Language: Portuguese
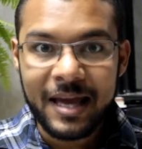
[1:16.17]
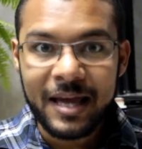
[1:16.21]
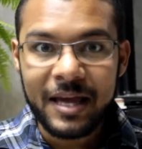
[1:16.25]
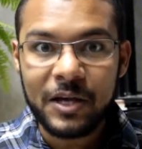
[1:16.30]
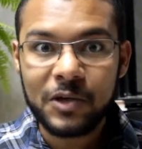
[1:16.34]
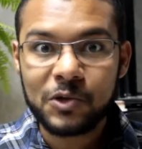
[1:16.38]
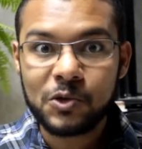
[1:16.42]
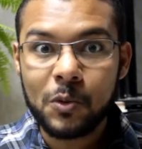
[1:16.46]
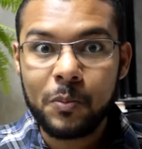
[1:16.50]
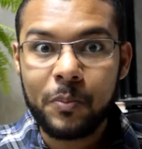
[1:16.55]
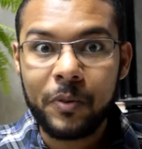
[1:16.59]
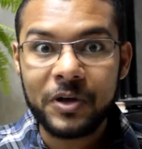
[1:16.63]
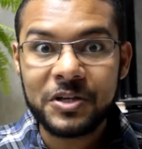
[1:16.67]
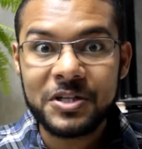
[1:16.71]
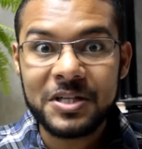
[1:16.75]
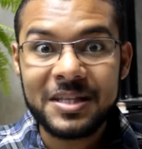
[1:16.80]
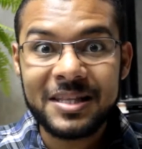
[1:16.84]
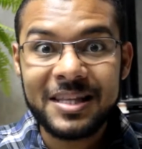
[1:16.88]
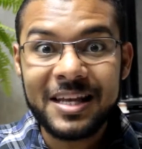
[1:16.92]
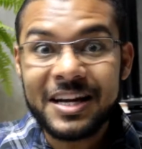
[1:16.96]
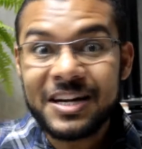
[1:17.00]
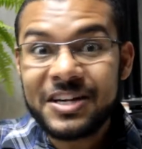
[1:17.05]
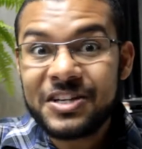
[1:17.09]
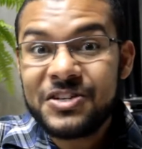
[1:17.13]
isso pode
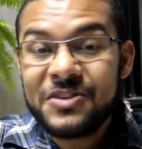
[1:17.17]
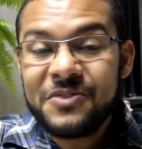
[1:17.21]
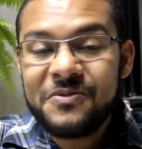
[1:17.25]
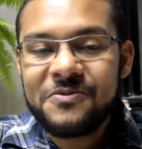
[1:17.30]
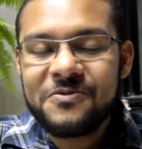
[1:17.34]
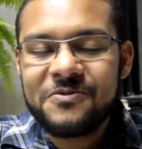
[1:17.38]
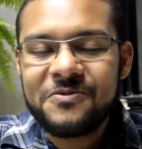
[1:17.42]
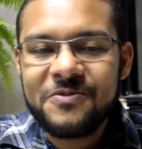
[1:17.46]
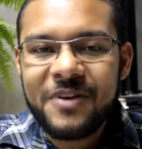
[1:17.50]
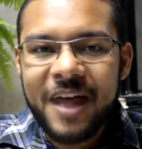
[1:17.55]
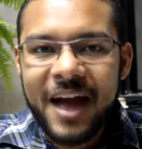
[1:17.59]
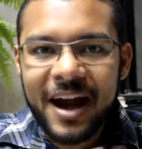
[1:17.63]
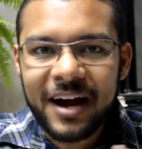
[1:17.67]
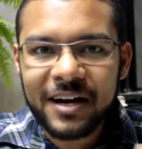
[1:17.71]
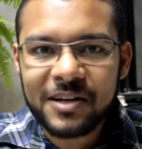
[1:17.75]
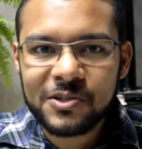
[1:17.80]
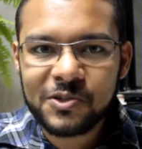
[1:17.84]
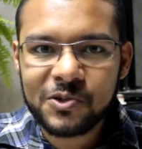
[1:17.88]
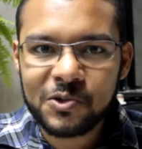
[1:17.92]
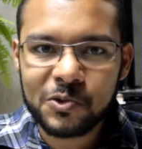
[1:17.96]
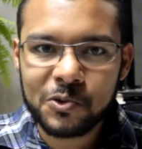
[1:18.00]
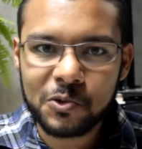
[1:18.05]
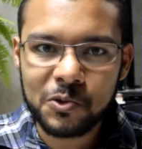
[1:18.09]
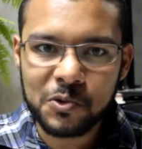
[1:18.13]
ter
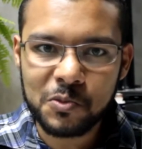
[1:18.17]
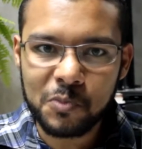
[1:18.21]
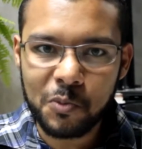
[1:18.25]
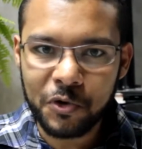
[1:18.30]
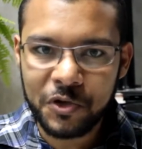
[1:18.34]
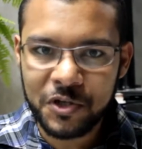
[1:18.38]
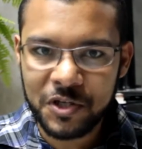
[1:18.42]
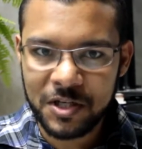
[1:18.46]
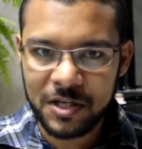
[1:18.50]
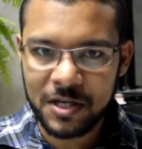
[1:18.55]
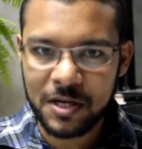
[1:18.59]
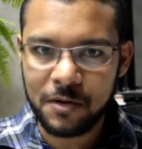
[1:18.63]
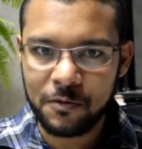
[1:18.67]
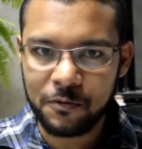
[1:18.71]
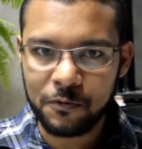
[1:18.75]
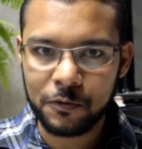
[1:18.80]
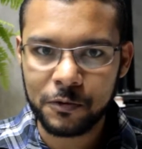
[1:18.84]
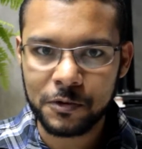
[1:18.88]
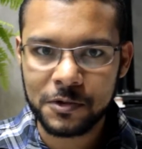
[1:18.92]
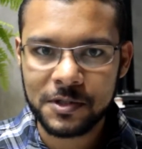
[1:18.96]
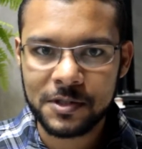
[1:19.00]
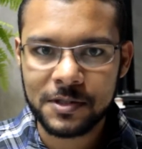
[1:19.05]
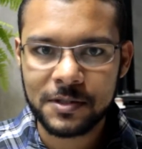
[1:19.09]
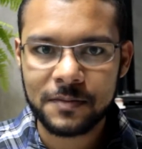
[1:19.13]
diversos
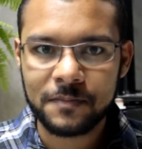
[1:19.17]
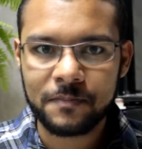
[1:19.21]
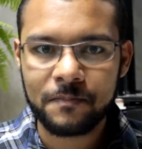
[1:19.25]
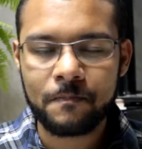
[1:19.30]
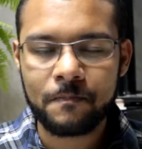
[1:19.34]
motivos.